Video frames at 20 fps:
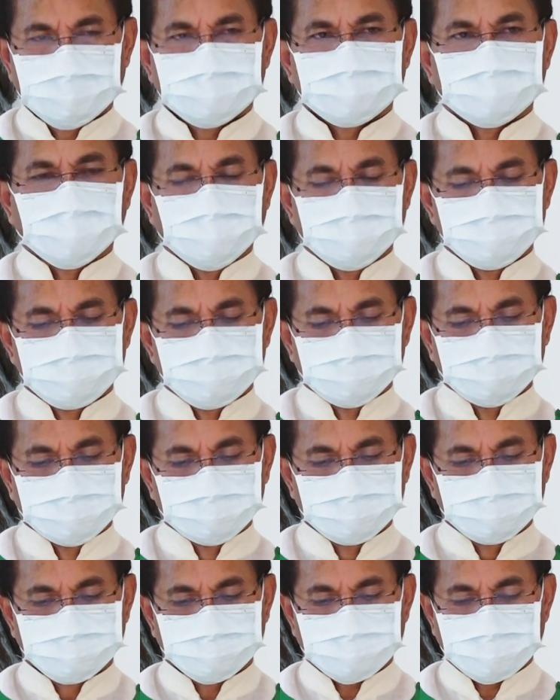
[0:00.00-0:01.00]
天
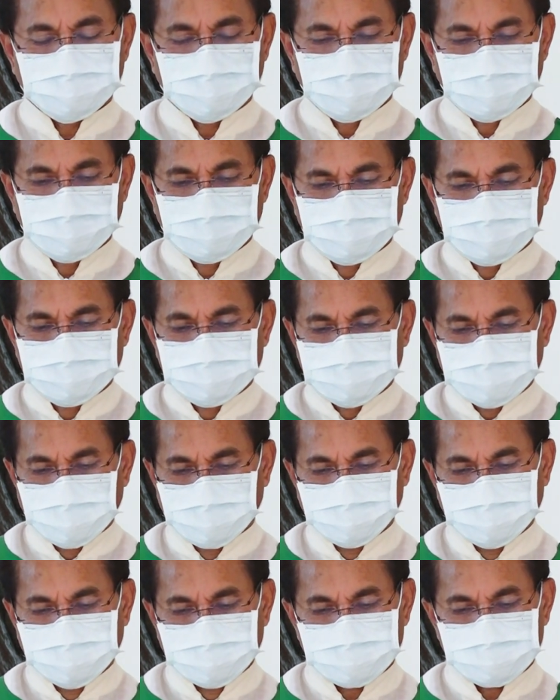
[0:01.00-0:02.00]
主，
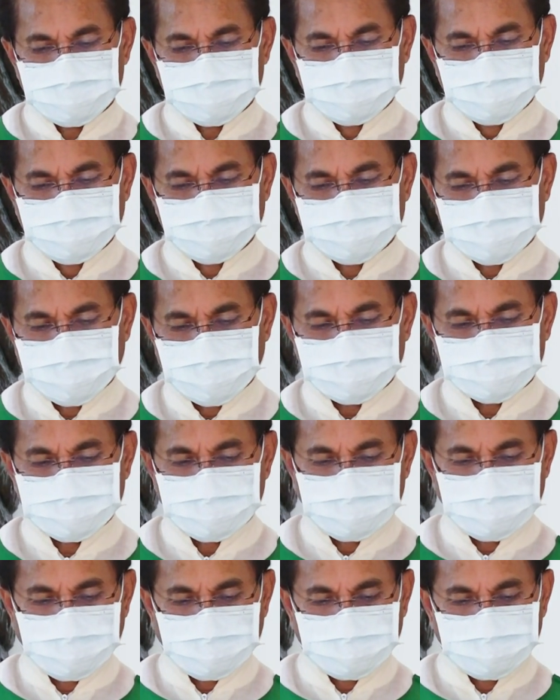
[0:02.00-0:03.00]
求你使一切
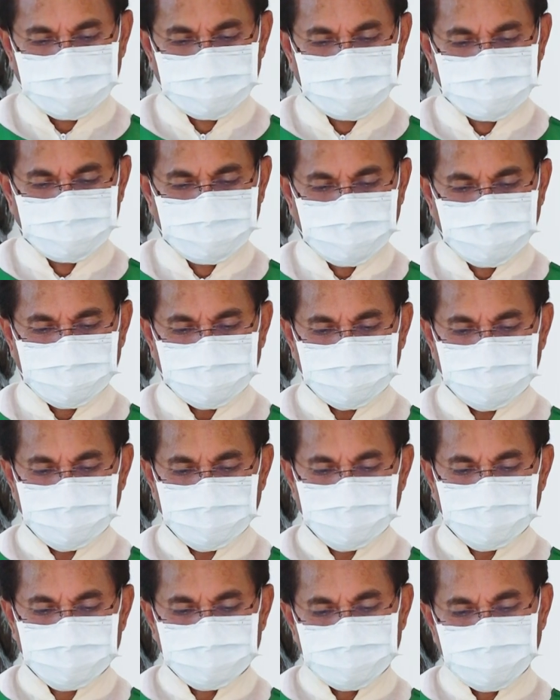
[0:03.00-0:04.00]
信仰你的人
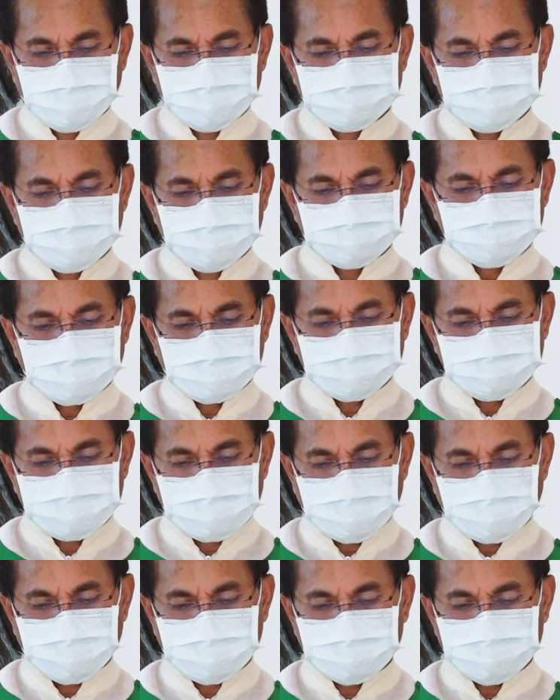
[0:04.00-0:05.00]
卷起成
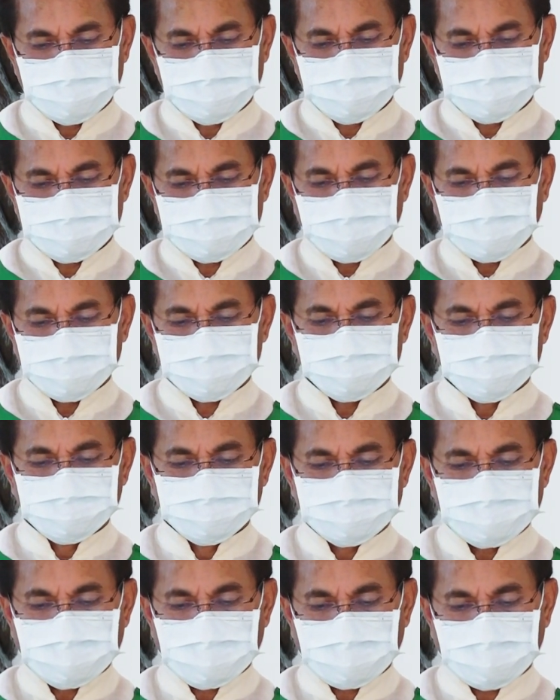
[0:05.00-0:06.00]
见，扫除
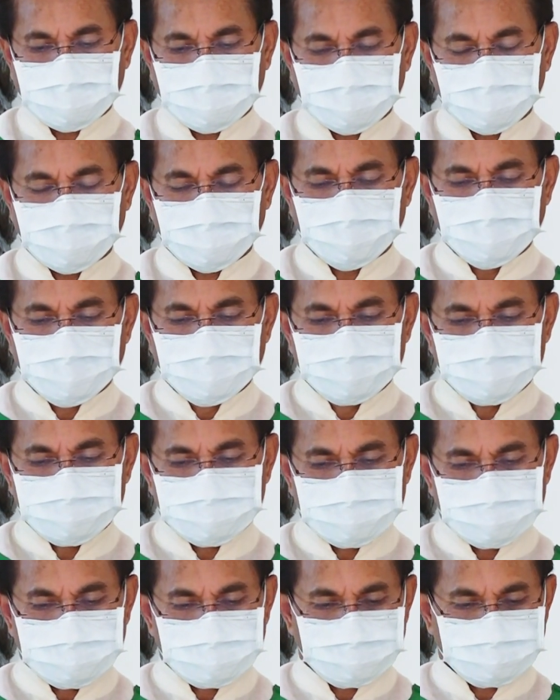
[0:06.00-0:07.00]
障碍，
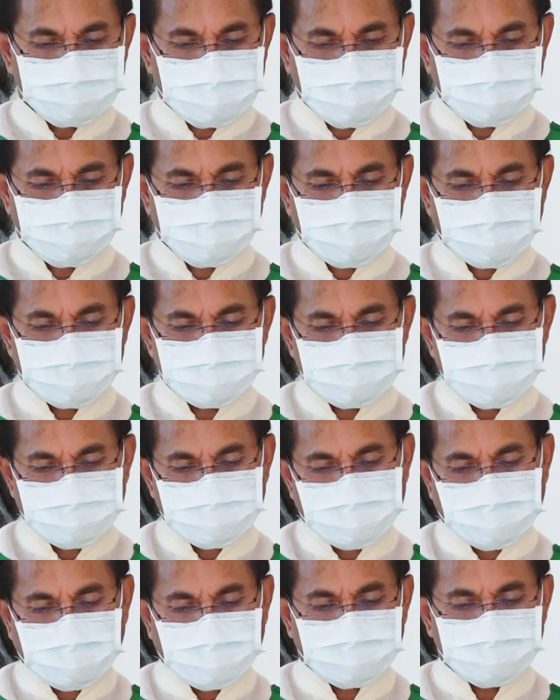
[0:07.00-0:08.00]
使基督的信
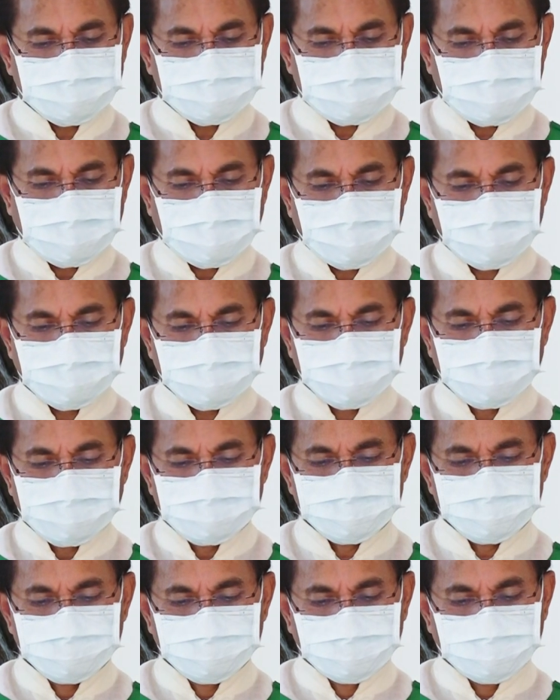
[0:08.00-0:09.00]
仰在各
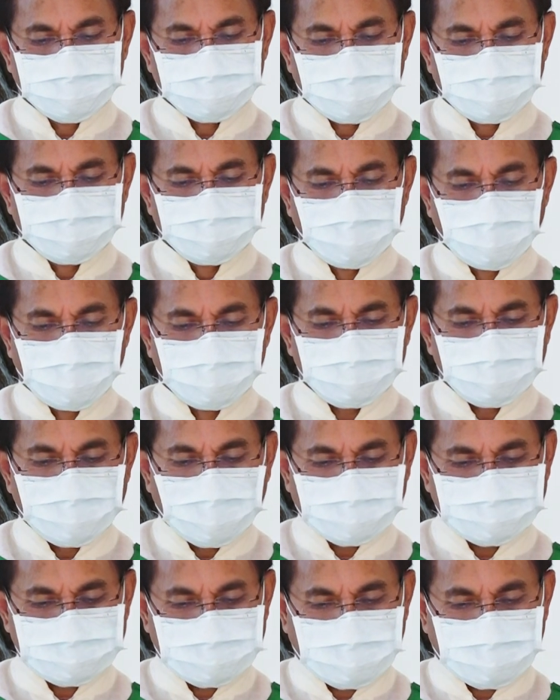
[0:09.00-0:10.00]
处蓬勃
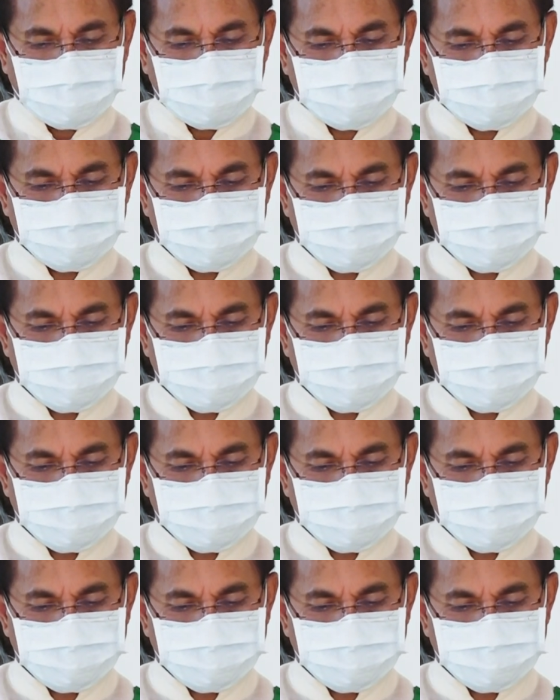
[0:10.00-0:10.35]
发展。